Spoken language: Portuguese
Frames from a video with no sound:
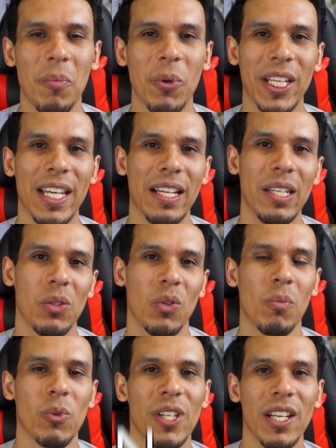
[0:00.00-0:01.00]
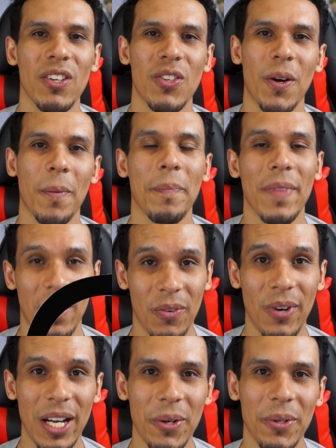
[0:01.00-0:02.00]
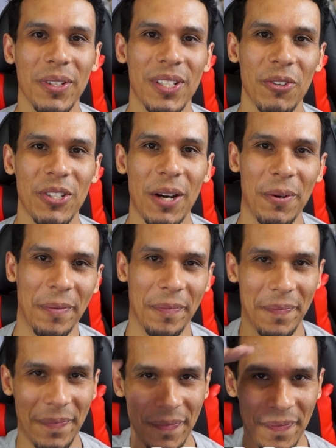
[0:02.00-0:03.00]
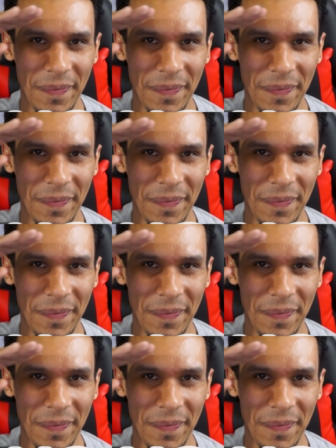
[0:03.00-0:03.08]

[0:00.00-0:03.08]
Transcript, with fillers: porque aqui somos NGO. Valeu, tchau, tchau.